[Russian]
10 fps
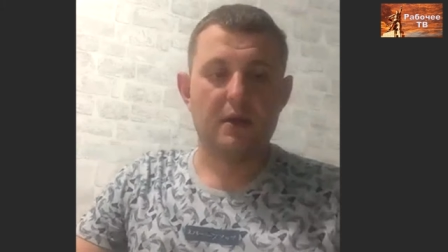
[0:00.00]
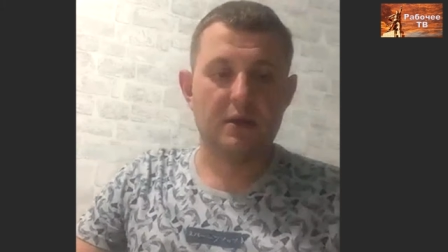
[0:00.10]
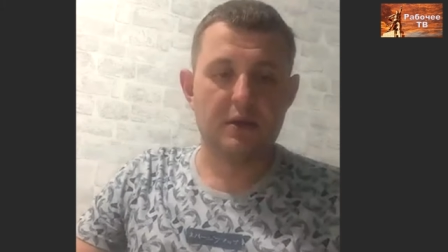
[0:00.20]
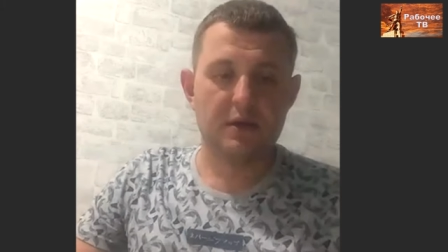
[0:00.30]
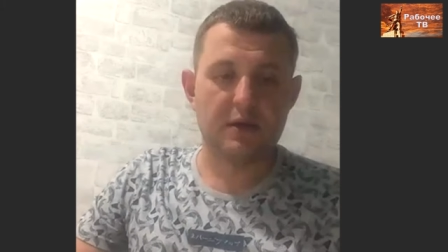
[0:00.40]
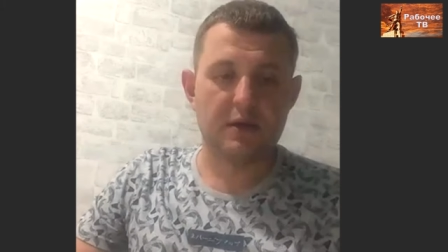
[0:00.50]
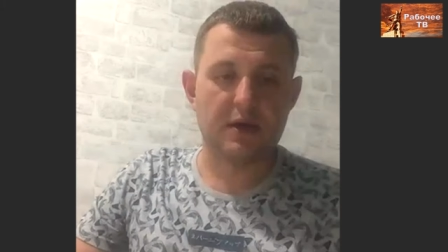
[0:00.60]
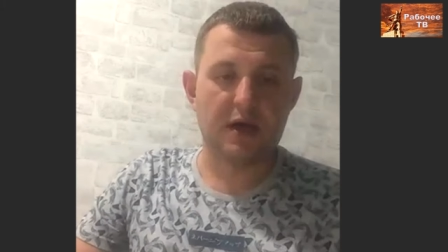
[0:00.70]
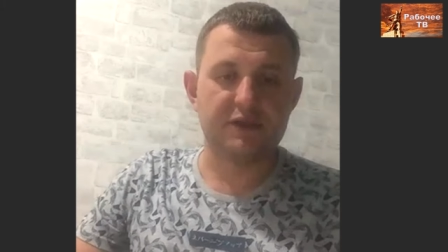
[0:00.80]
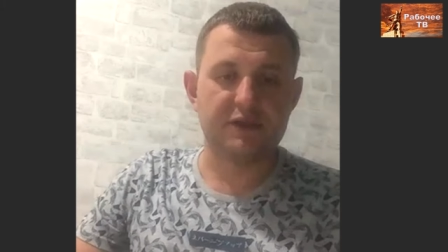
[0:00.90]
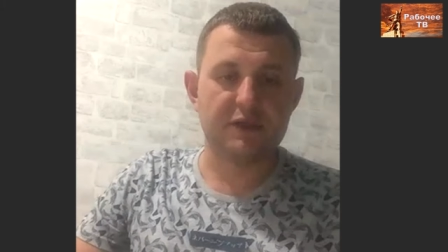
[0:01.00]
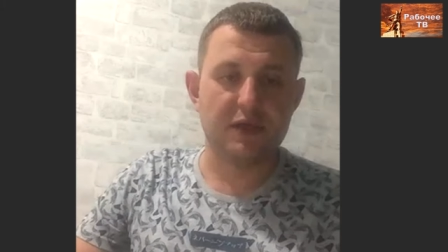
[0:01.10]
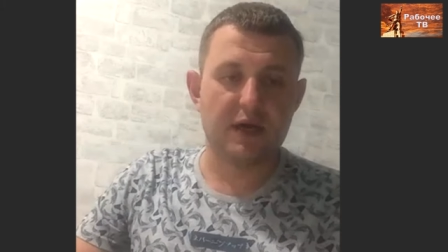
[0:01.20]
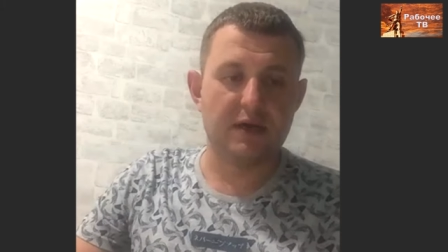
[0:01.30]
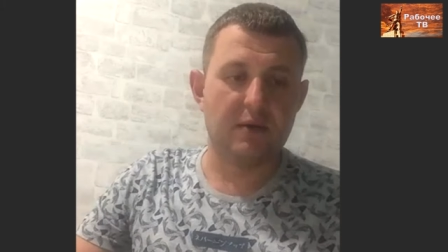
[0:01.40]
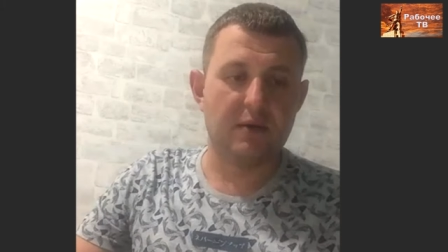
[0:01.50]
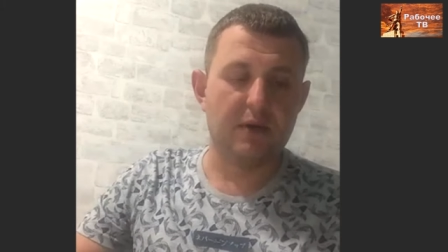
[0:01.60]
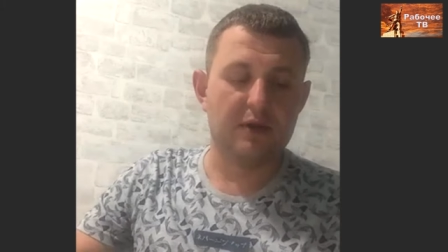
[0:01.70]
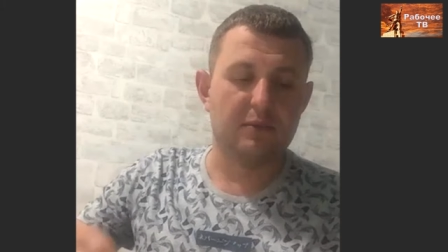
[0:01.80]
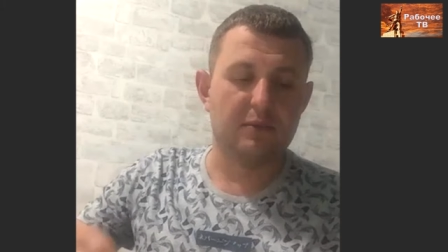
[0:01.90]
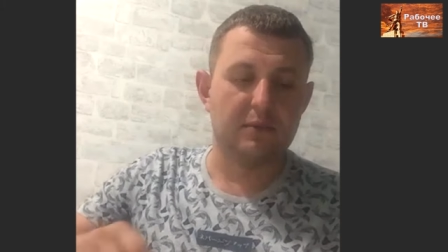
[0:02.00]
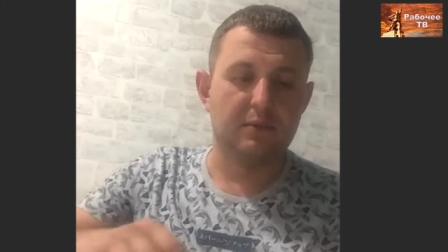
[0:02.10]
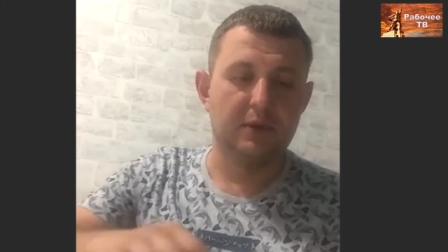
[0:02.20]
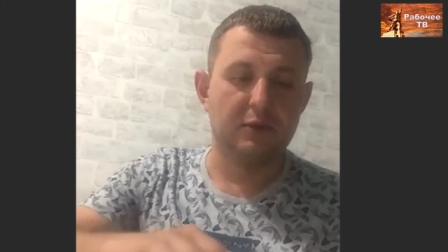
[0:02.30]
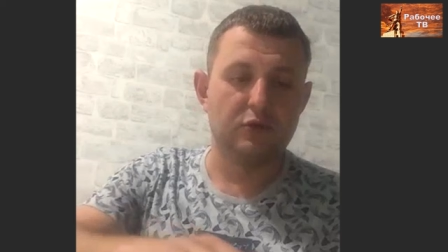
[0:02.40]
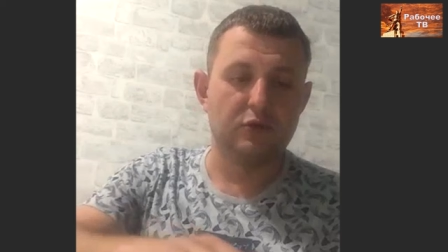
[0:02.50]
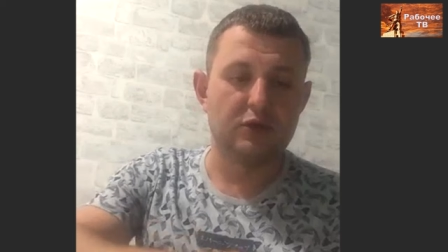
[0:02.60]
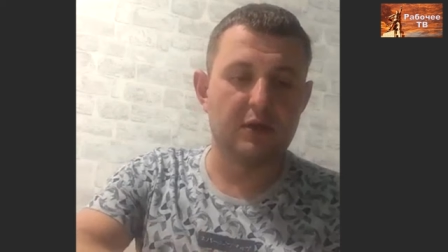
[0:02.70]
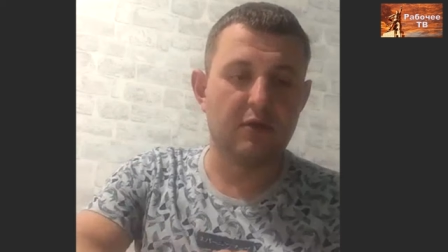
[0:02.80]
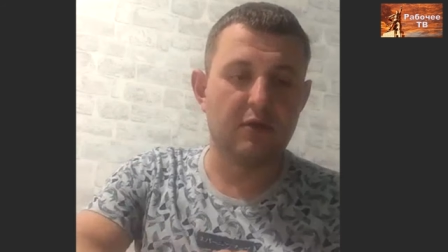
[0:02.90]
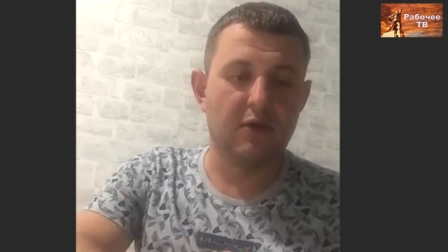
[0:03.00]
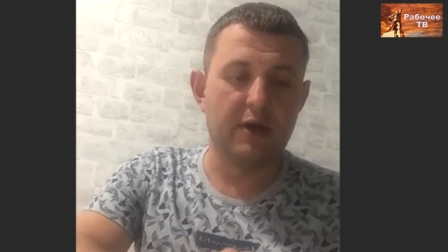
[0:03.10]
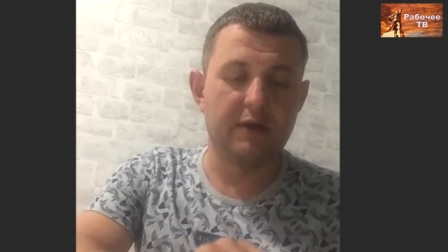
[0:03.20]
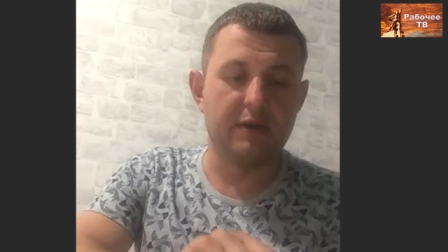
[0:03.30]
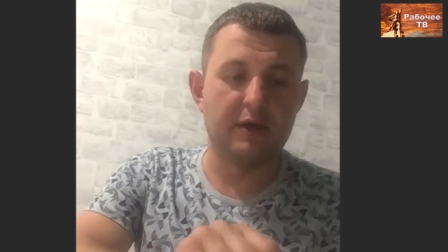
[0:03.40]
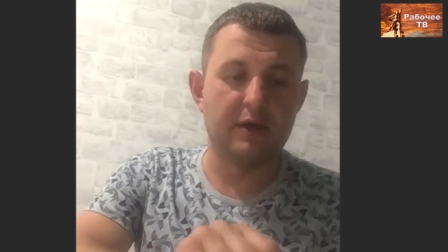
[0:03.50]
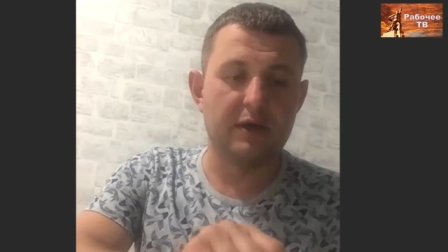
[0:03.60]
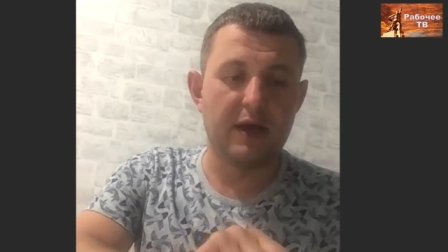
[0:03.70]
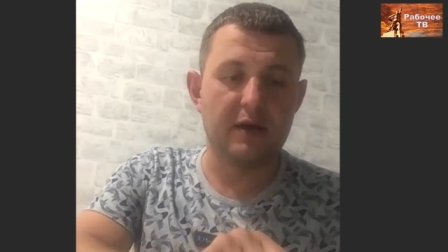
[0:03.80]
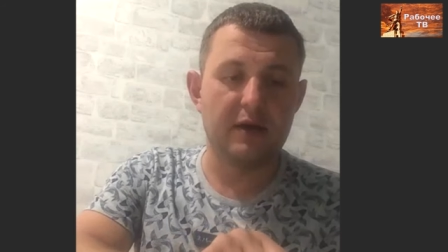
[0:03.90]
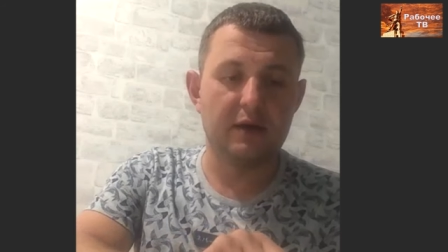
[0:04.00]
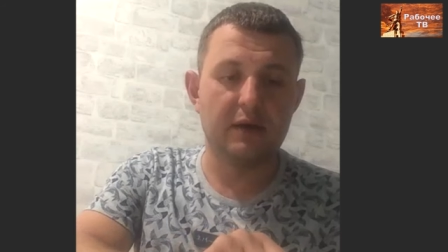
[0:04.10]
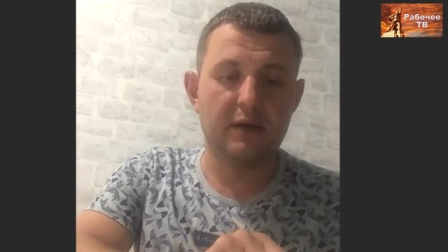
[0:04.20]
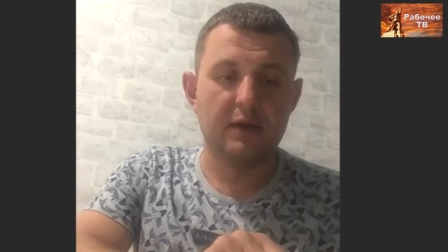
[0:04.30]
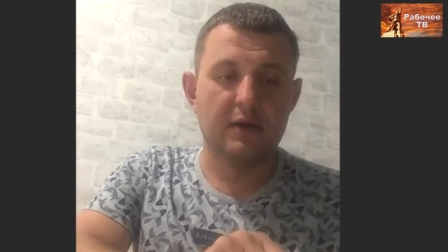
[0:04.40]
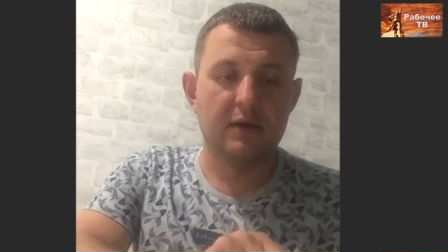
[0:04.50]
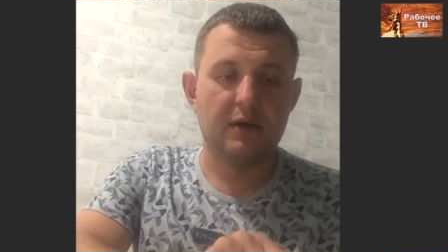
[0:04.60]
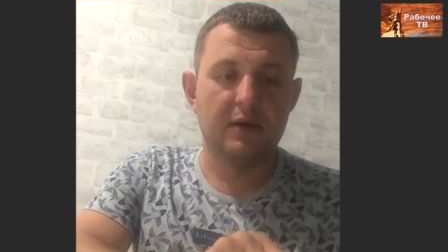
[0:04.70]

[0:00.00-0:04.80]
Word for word: И, как всегда, и об этом мы уже говорили на РКР,